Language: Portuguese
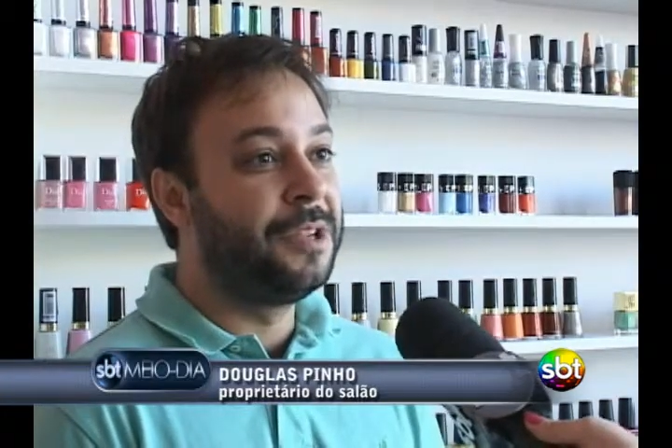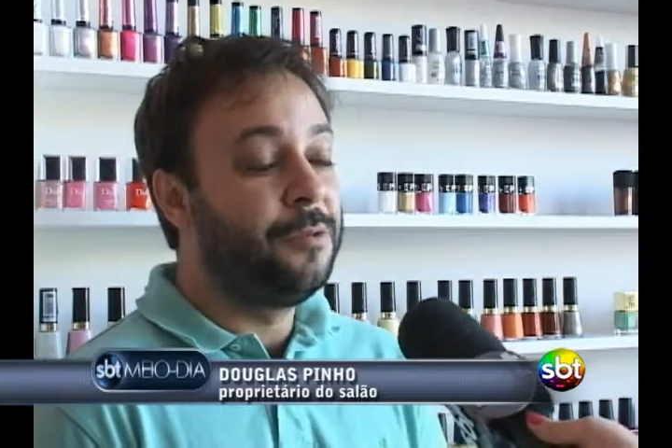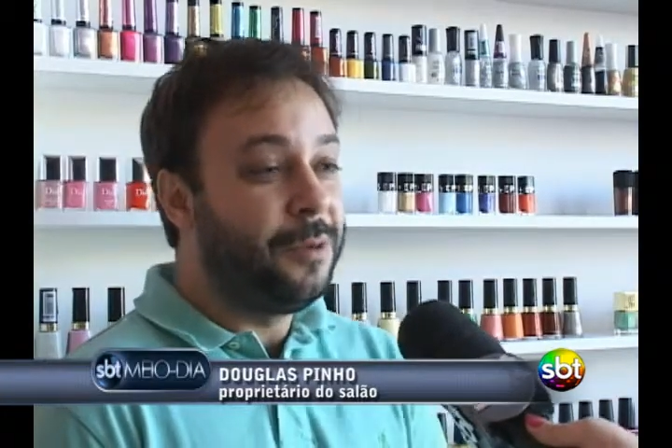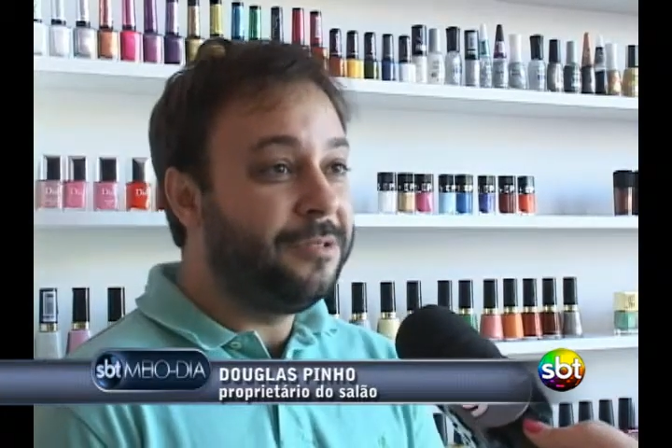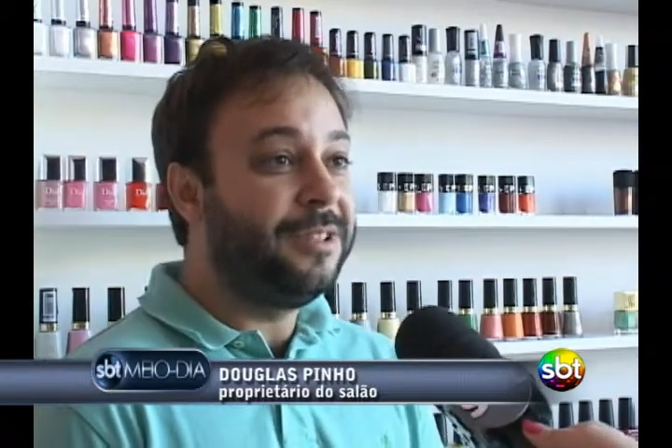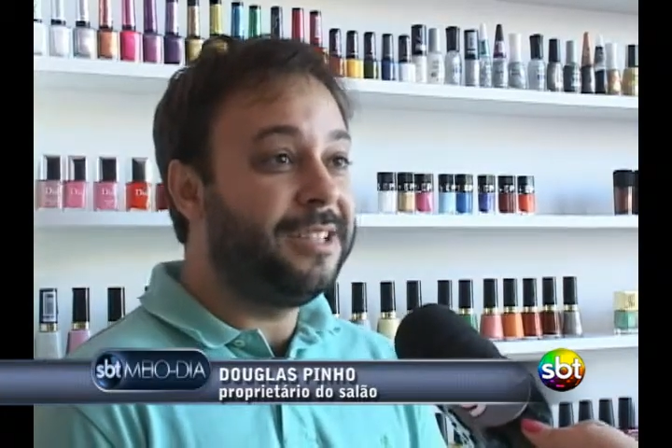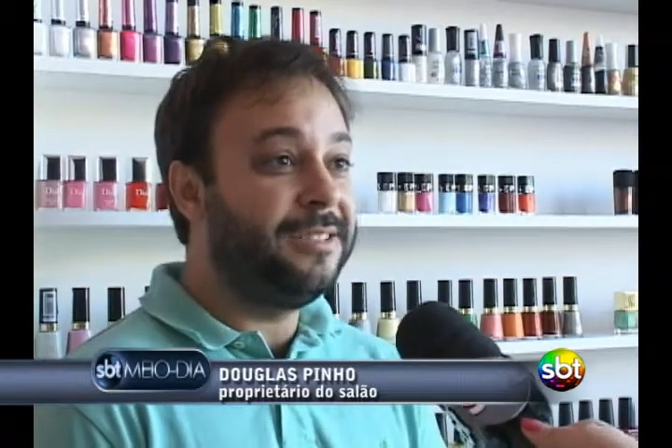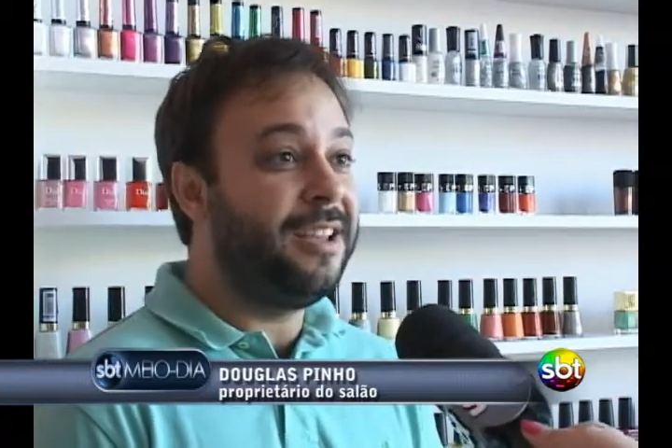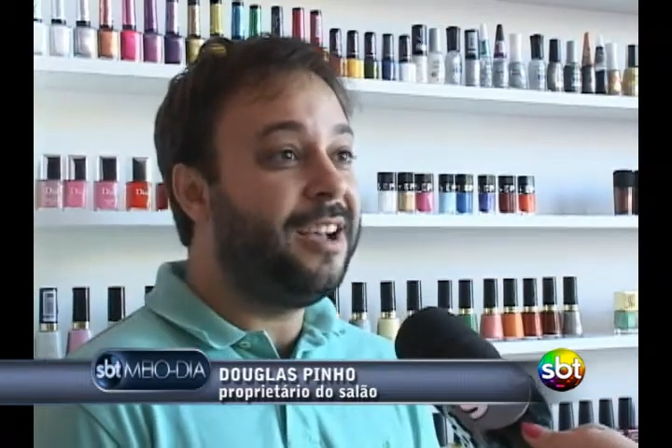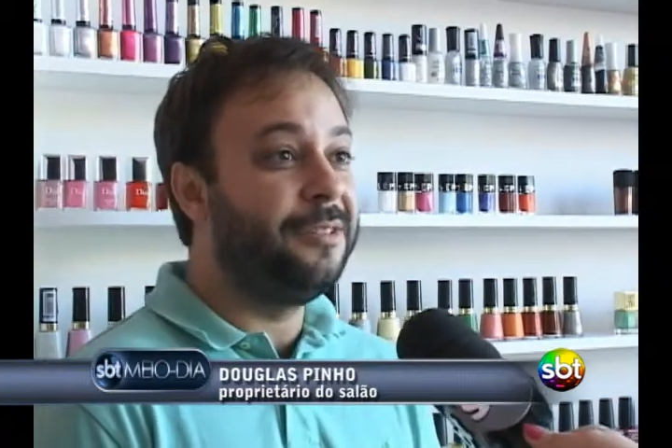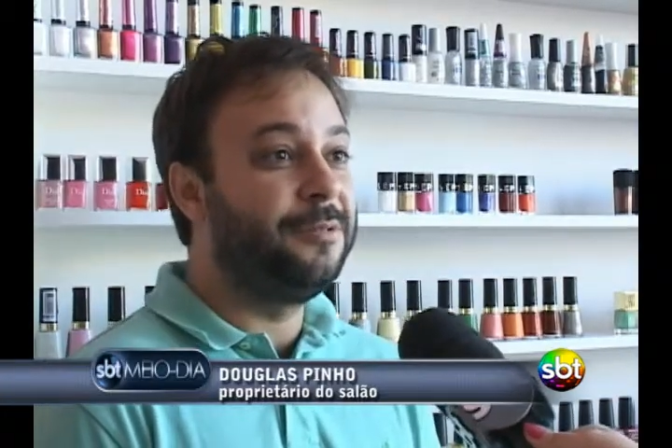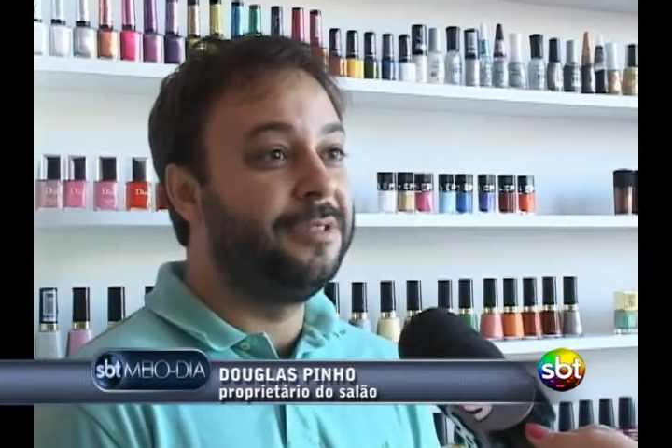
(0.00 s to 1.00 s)
quando dá
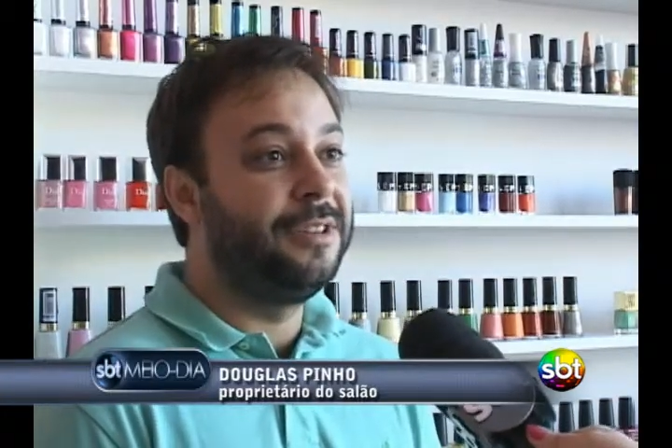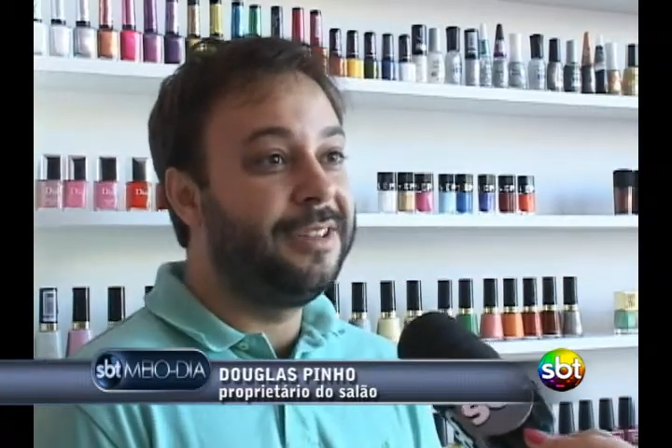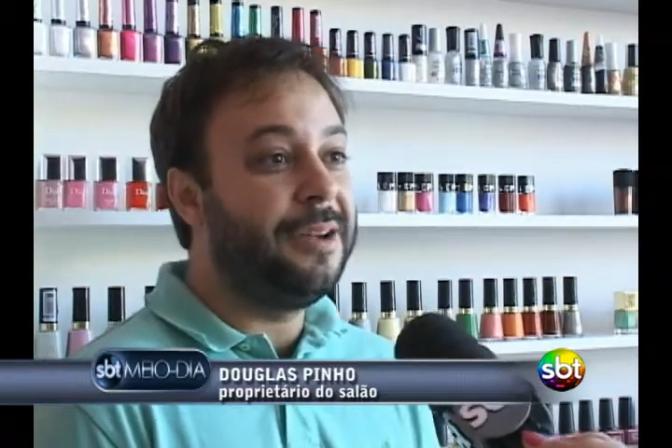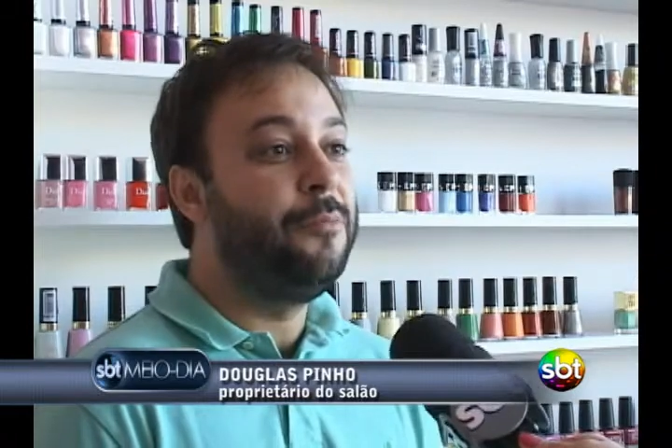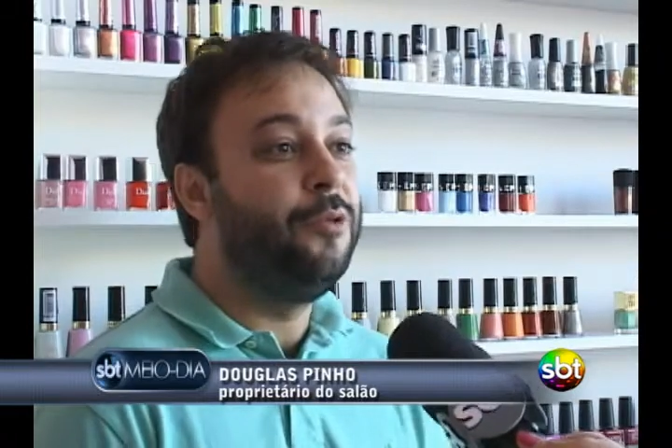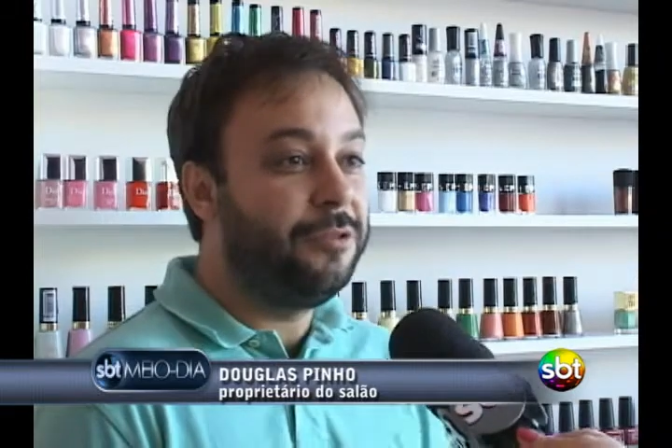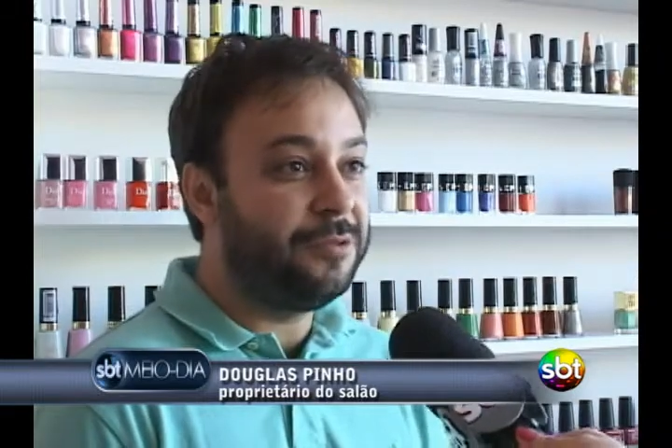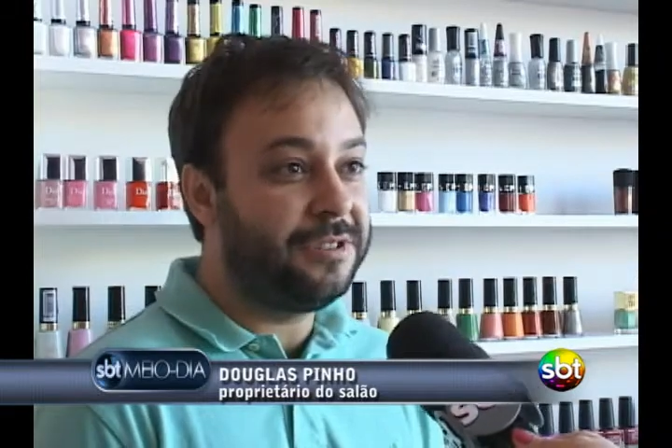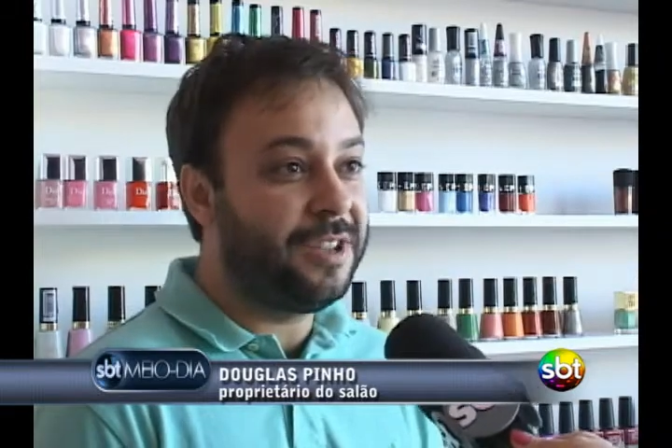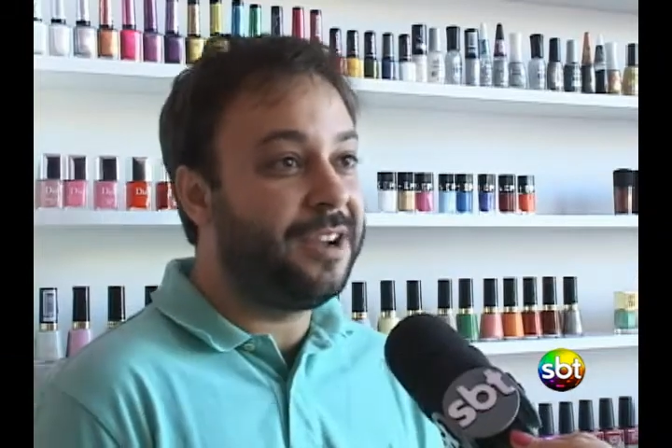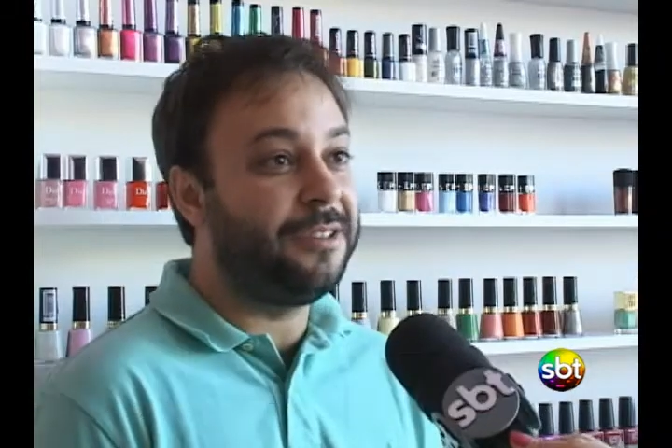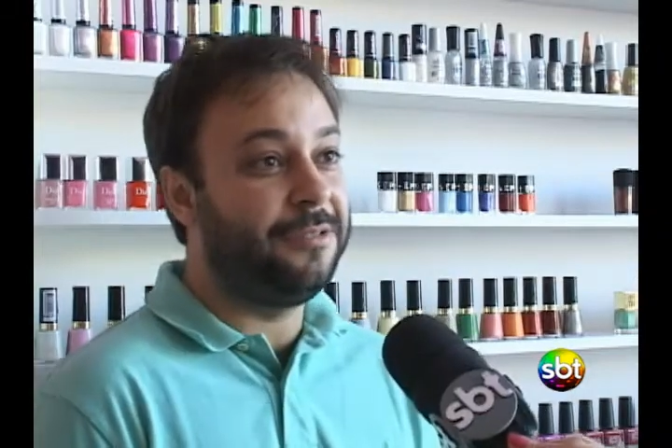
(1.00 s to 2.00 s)
certo, dá muito
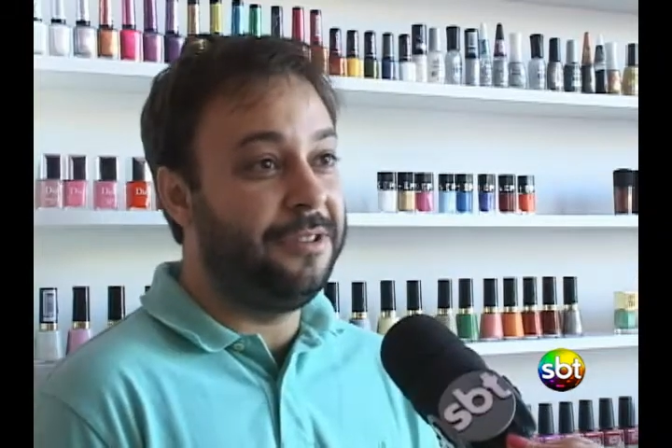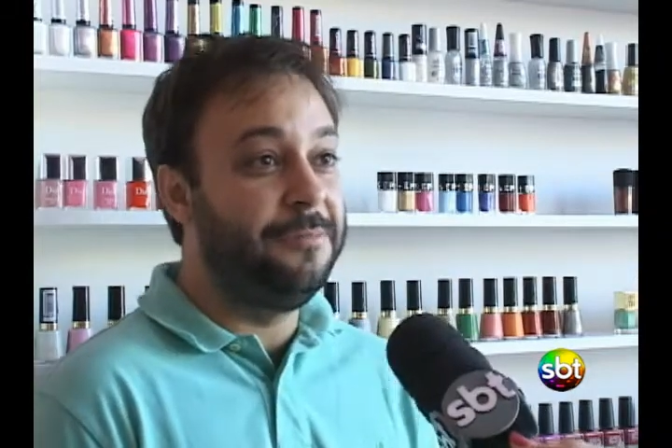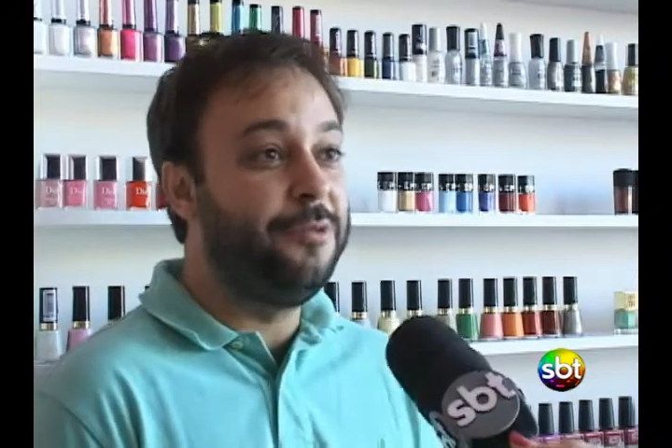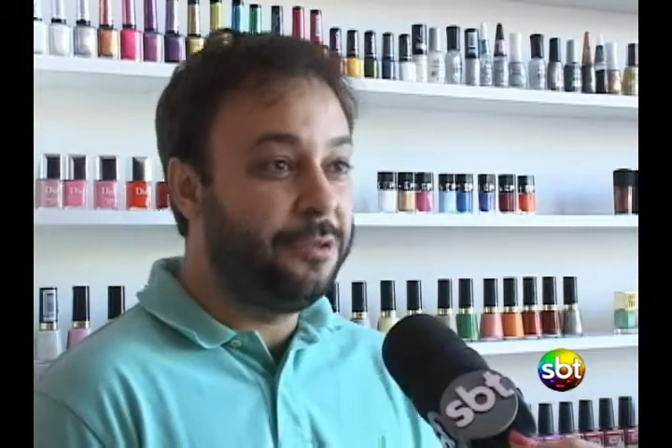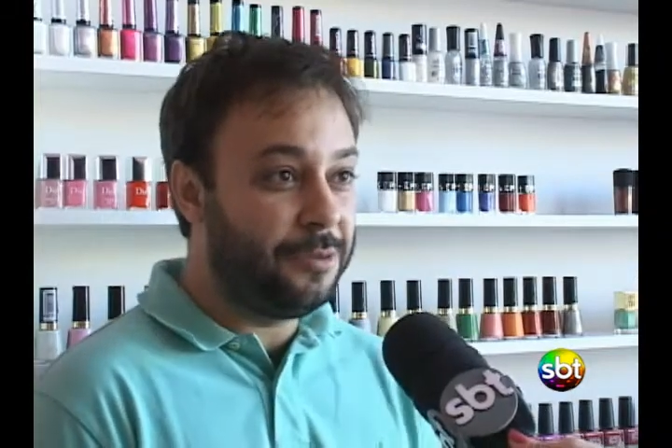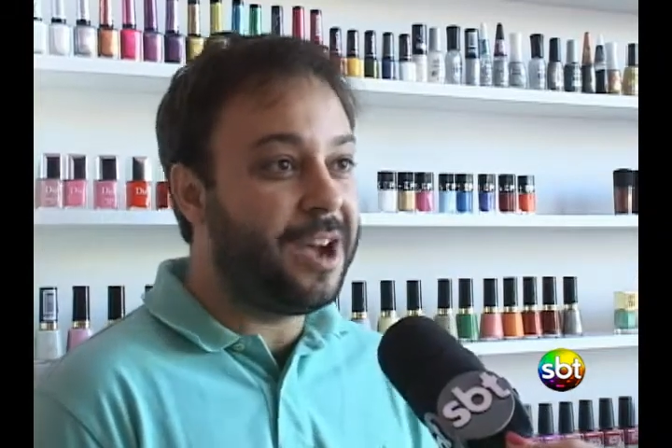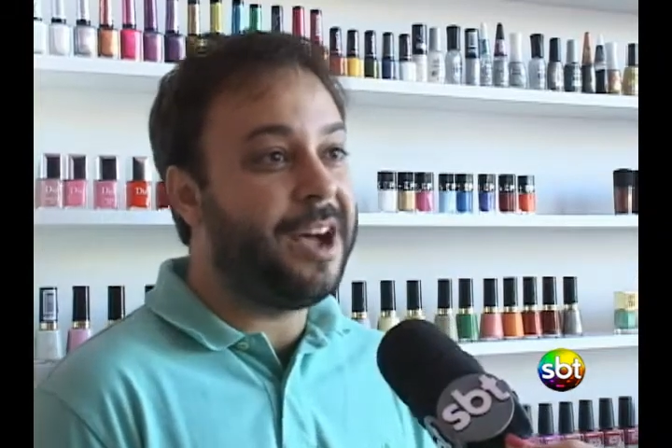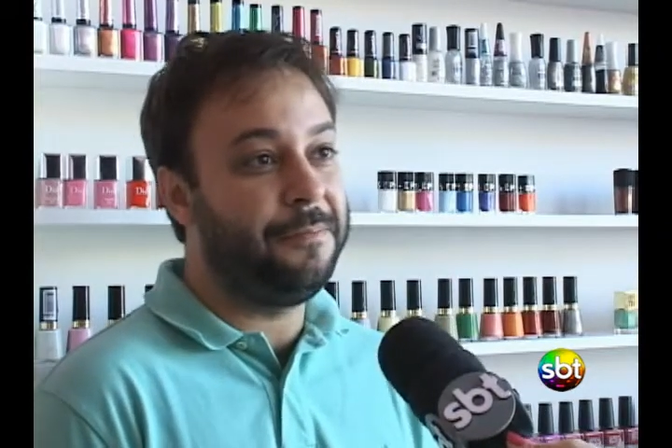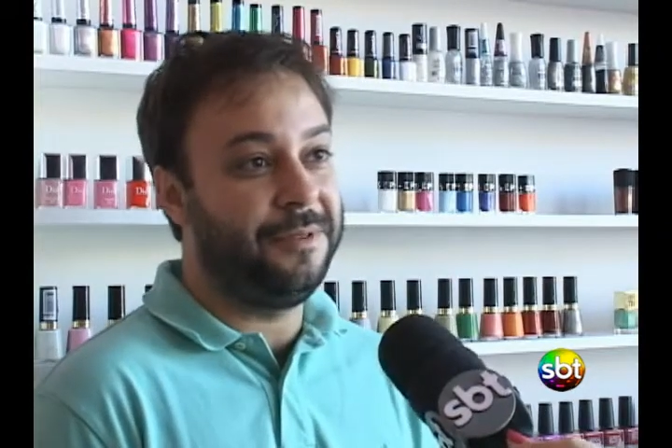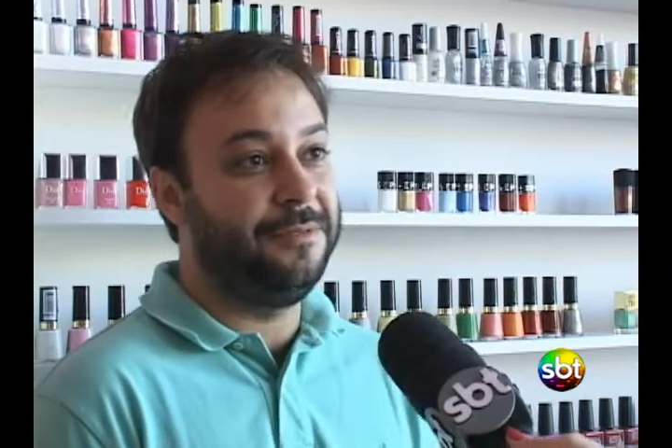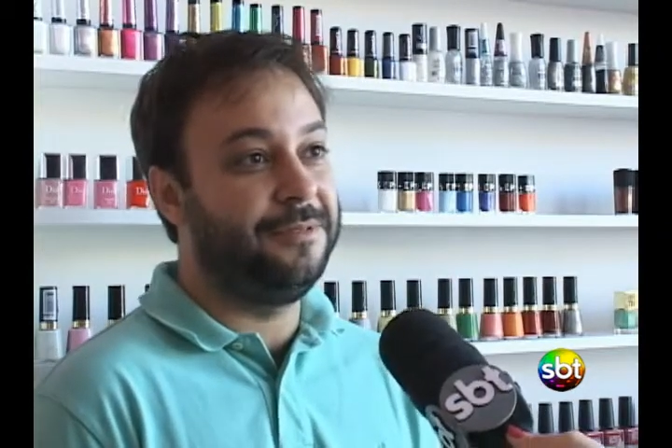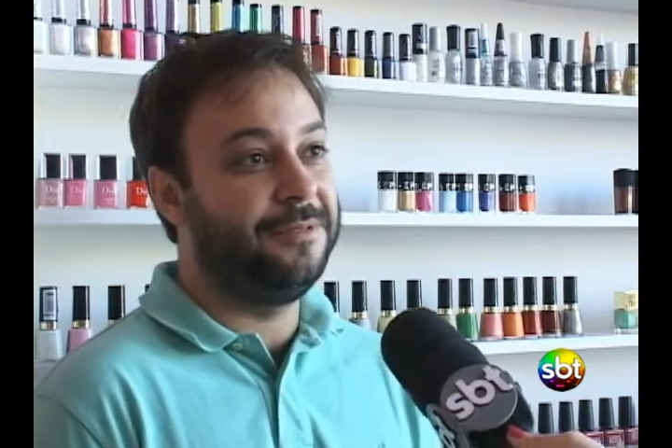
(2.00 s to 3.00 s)
certo e muito rápido.